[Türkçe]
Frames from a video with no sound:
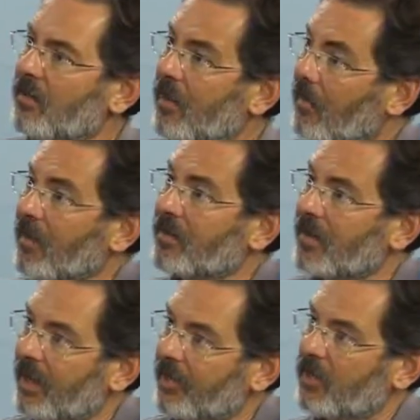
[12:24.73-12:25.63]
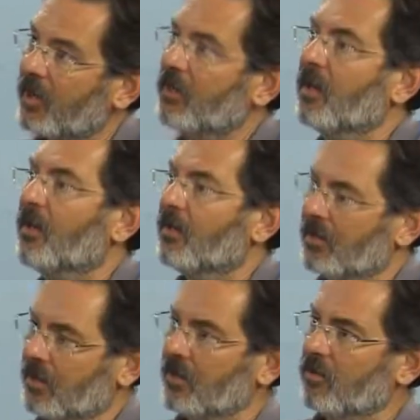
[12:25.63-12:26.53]
daha fazla heyecanla
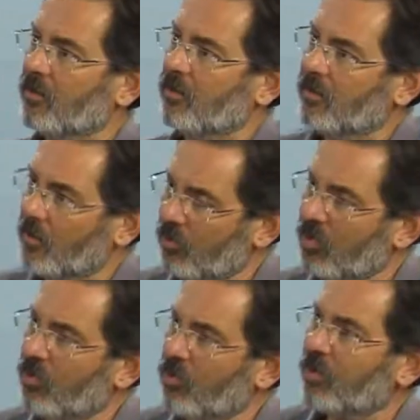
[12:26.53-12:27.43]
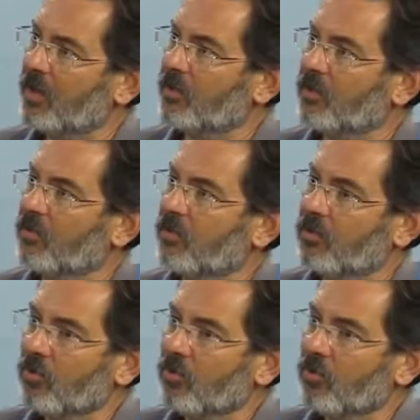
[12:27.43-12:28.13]
sarılıyoruz ve onları okumaya çalışıyoruz.